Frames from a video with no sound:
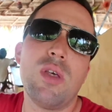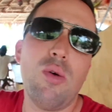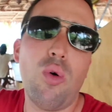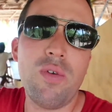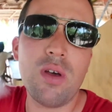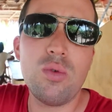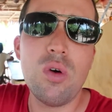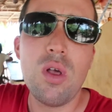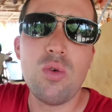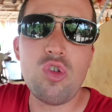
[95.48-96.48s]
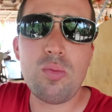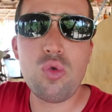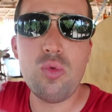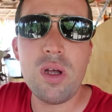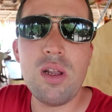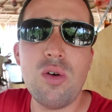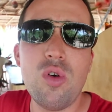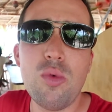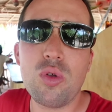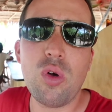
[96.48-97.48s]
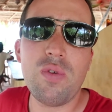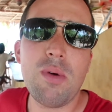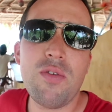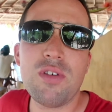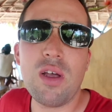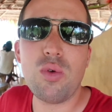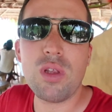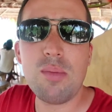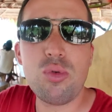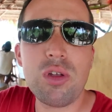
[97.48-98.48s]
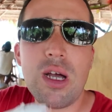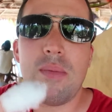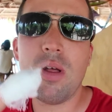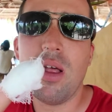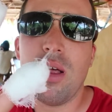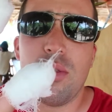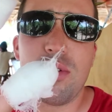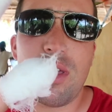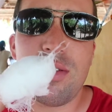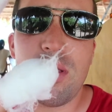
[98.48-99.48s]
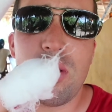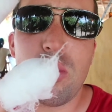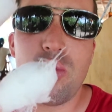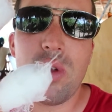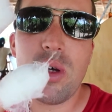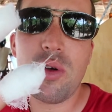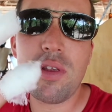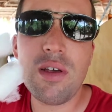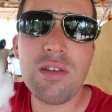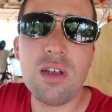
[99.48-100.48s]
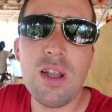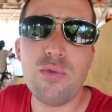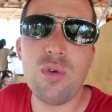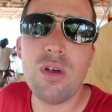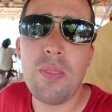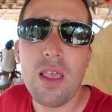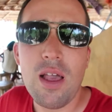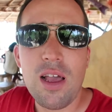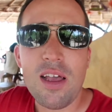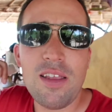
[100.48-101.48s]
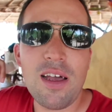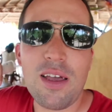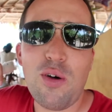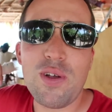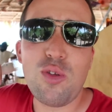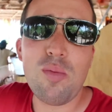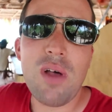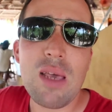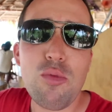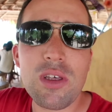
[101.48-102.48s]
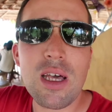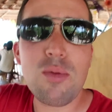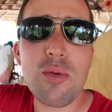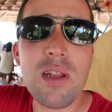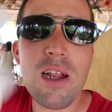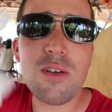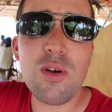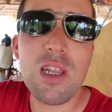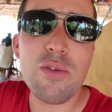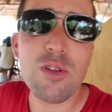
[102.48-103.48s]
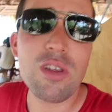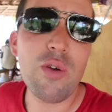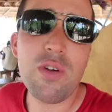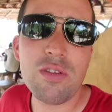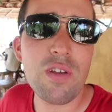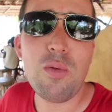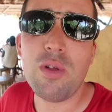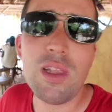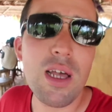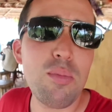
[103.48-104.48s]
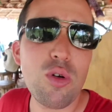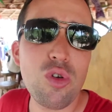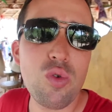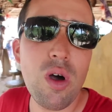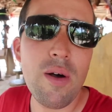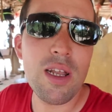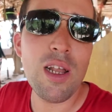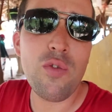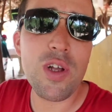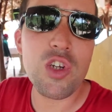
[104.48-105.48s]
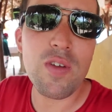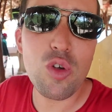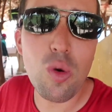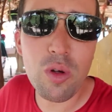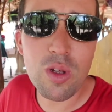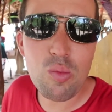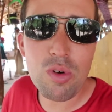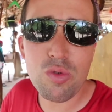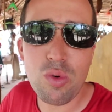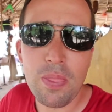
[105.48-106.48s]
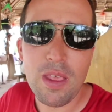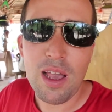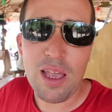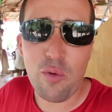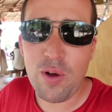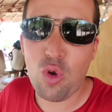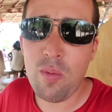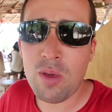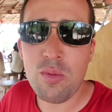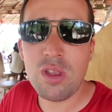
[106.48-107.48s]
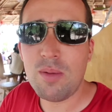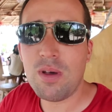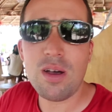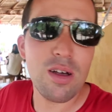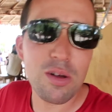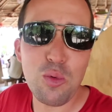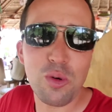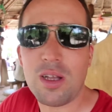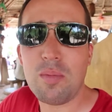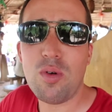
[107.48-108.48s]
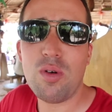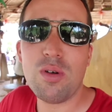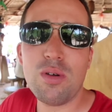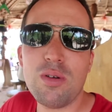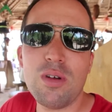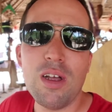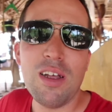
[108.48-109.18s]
qui revient, où je peux couper le, moteur. Enfin bref, ça a tourné un peu au drame. Donc ça s'est mis de tous les côtés. C'était de la folie. Derrière, en fait, dans le bar, il manque carrément de l'alcool, de la vodka. Enfin, c'était vraiment n'importe quoi. Et là, en fait, je viens de commander du poisson. Et en fait, le mec me dit, bah, concrètement,